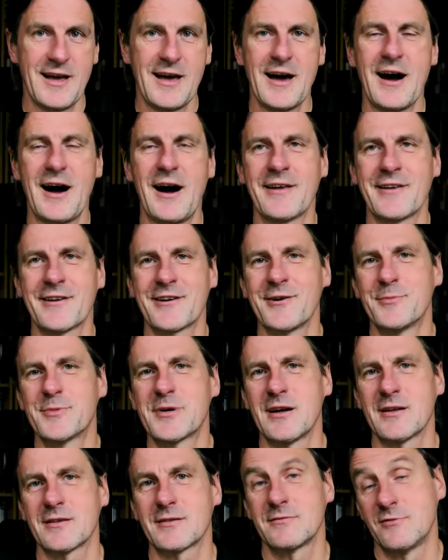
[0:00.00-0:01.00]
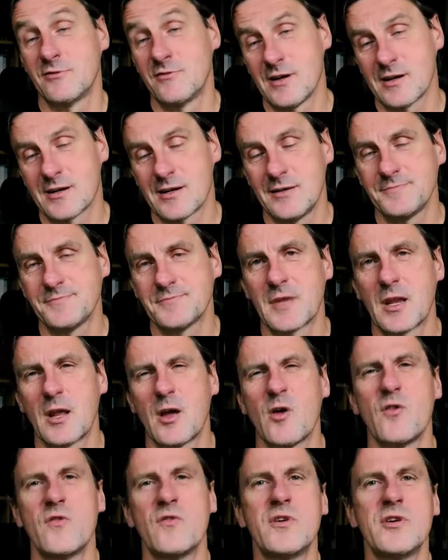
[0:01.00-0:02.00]
a jego brat, uwaga,
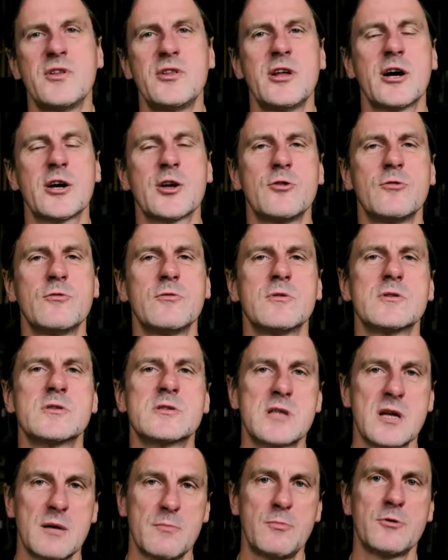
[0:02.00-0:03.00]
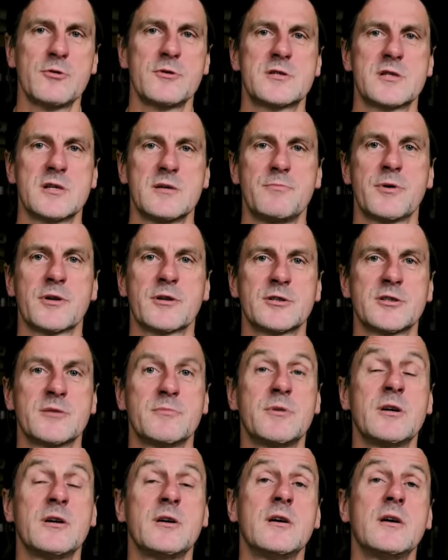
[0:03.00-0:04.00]
wynajął zabójcę po to,
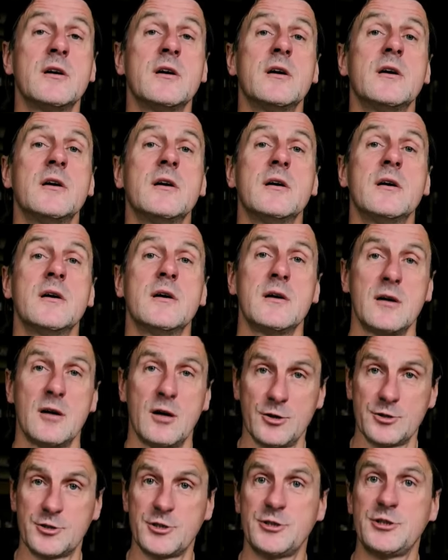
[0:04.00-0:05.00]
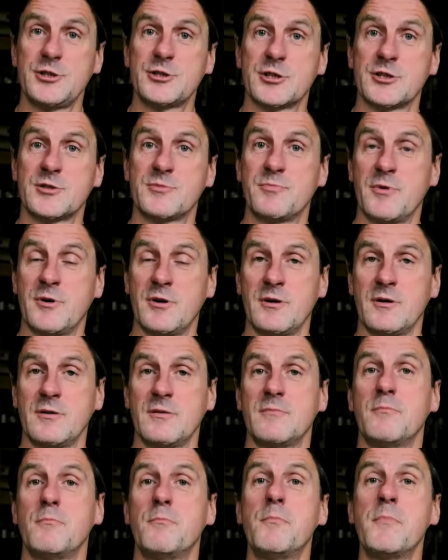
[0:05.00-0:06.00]
żeby odziedziczyć po
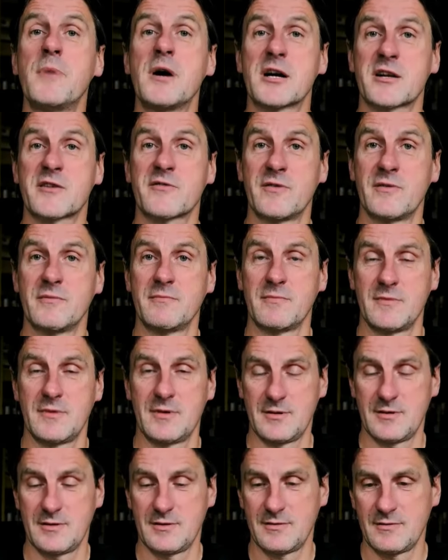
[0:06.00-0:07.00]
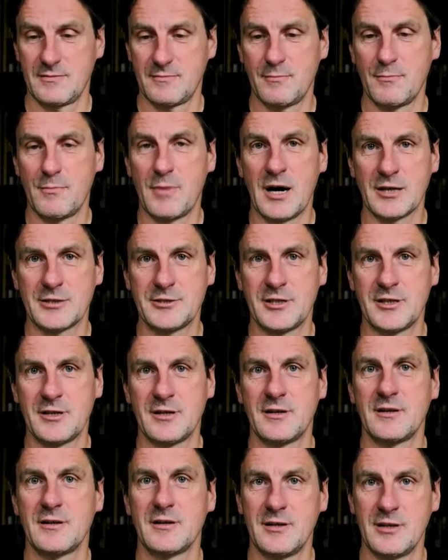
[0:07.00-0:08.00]
martwym badzie
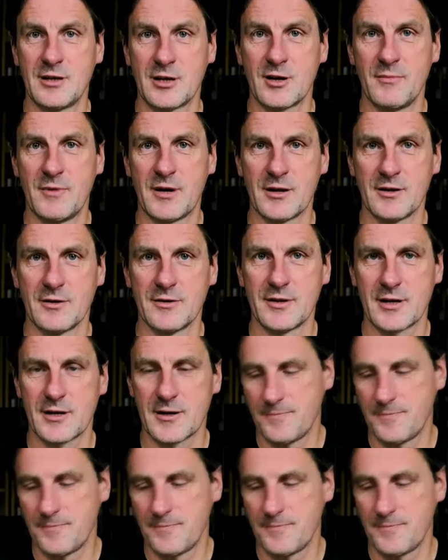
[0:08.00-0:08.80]
jego majątek.